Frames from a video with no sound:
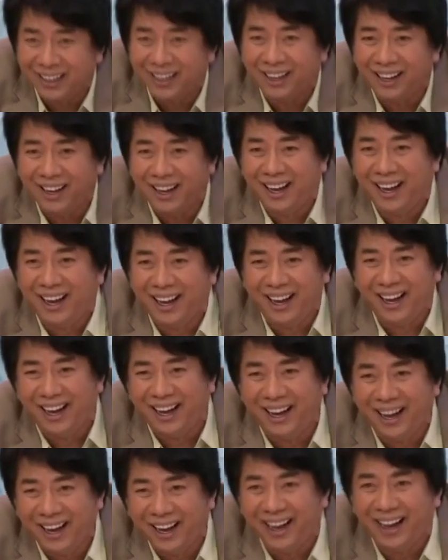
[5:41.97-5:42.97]
Sana marami ka
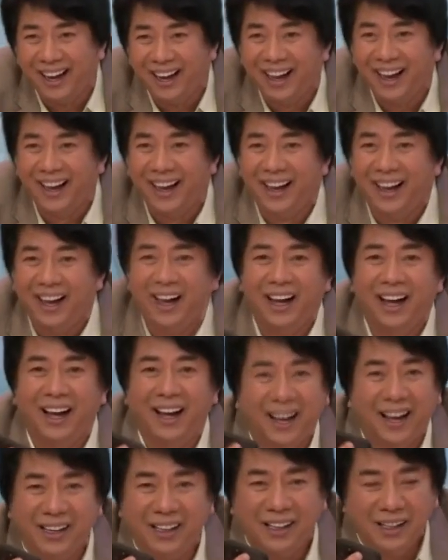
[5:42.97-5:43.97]
pang
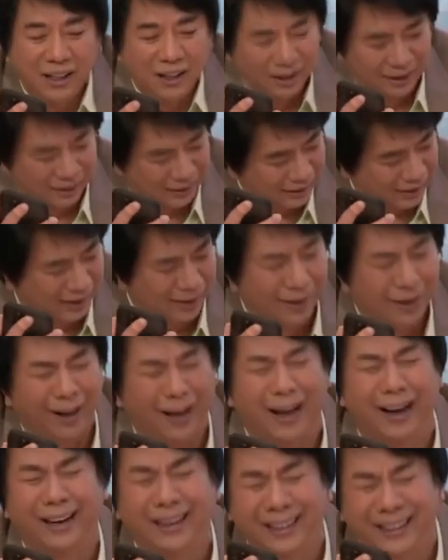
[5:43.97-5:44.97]
matutulungan, Kuya Will.
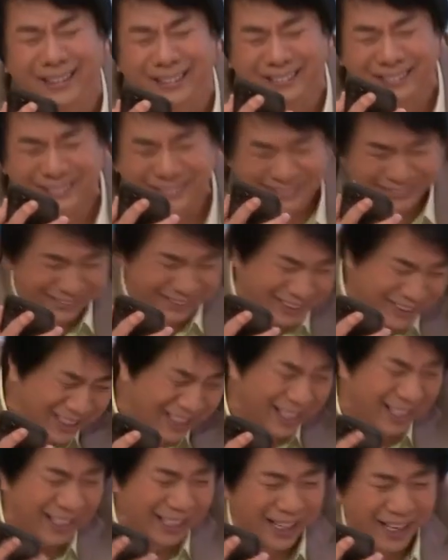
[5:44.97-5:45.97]

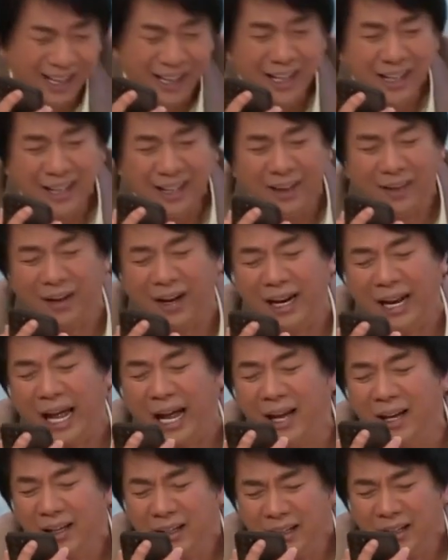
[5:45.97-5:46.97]
Yan.
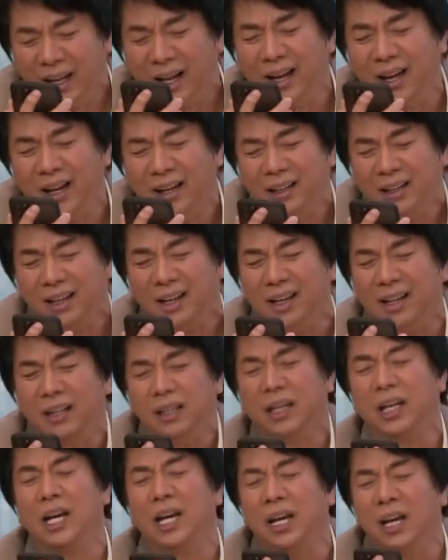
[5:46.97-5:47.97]
Maraming salamat
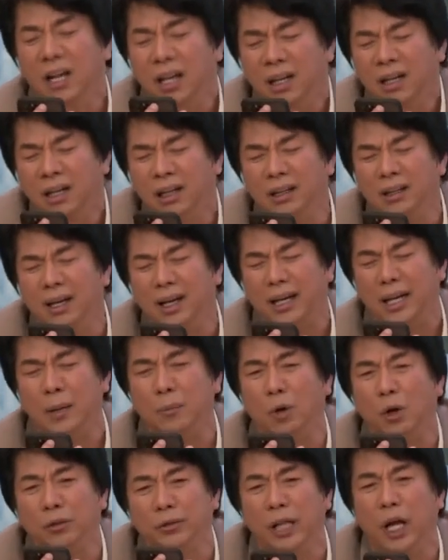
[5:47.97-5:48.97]
po, Kuya Will.
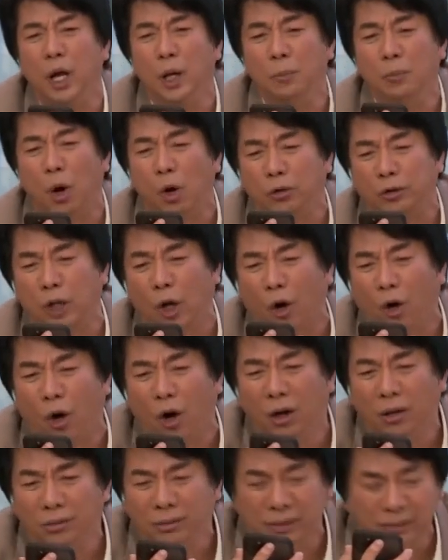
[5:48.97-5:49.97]
Emote na emote
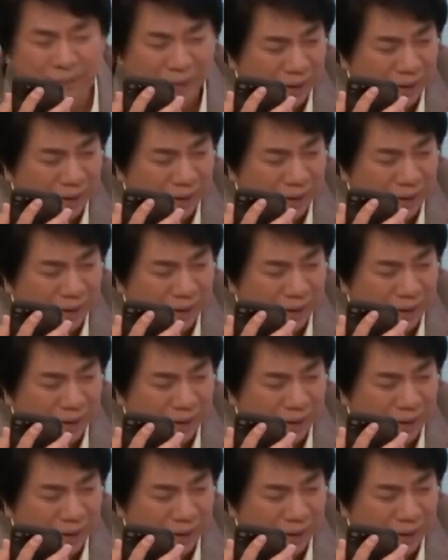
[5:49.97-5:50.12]
ako.